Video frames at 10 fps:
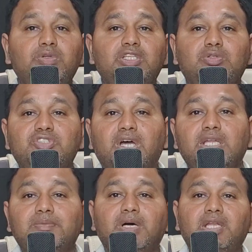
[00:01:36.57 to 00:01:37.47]
उनके जो
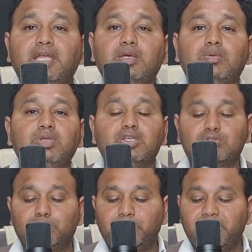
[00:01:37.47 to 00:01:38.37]
चाहने वाले हैं उनके
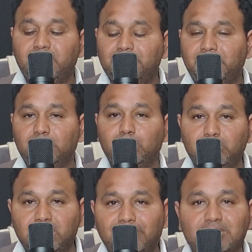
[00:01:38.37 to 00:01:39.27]
जो फ़ैन हैं भाई
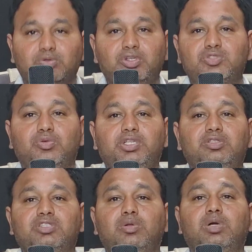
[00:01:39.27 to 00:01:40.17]
उनकी आवाज़ को नहीं सुन रहे
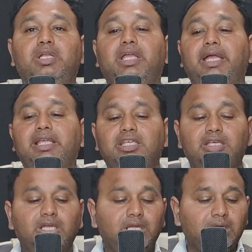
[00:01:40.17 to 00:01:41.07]
थे शाहरुख खान ने कहा है
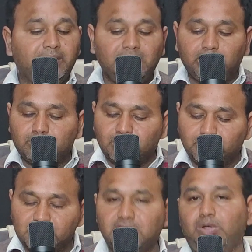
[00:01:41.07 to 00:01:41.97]
कि कहीं ना कहीं उनसे
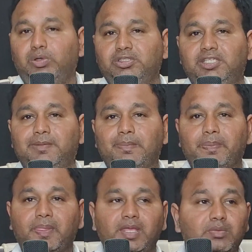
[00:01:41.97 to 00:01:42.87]
मिस्टेक हो रही थी
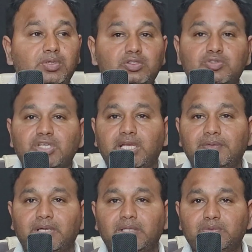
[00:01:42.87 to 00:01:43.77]
कि उनके जो
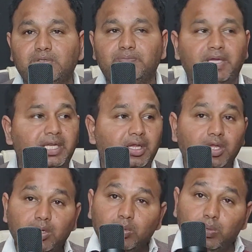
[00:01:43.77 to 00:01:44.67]
चाहने वाले उनकी फ़ैन है
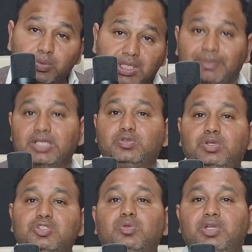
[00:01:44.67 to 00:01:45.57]
उनकी आवाज़
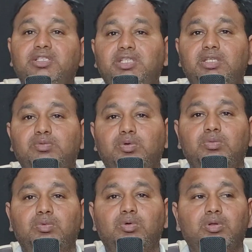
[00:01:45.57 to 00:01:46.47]
को नहीं सुन रहे थे कि वो
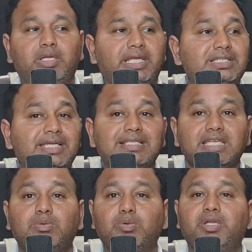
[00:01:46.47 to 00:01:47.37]
और लेकिन
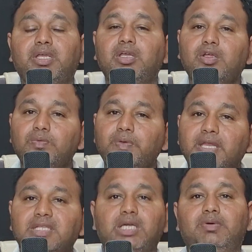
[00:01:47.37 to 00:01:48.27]
जैसे उन्होंने
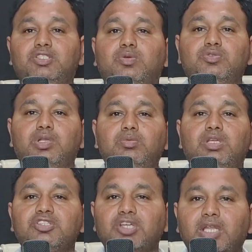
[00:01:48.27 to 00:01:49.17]
फ़ैन की आवाज़ को सुना
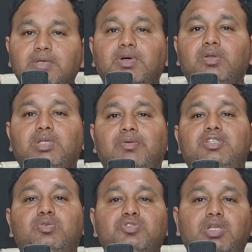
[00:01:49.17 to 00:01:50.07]
उनके चाहने वालों की
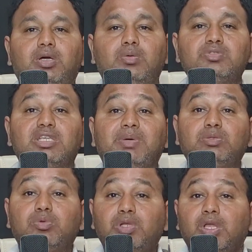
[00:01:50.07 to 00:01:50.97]
आवाज़ को सुना उसके
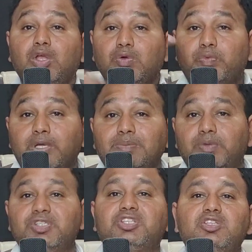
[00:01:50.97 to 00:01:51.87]
बाद उन्होंने वही
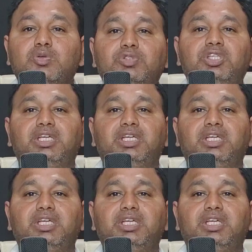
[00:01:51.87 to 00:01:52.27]
मूवीज़ की जो वो